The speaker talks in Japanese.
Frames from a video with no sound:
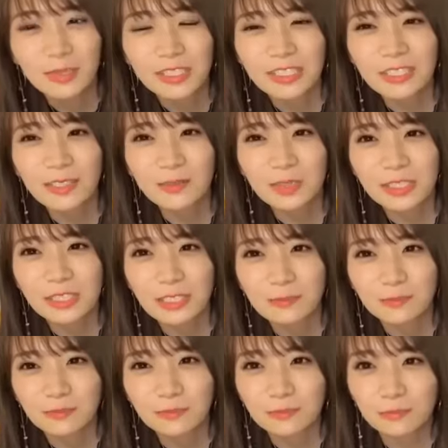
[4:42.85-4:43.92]
間違えました
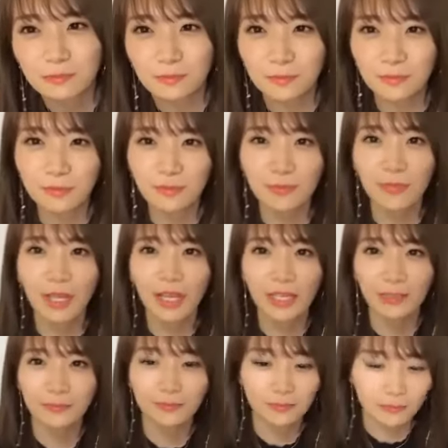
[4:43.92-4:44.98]
はい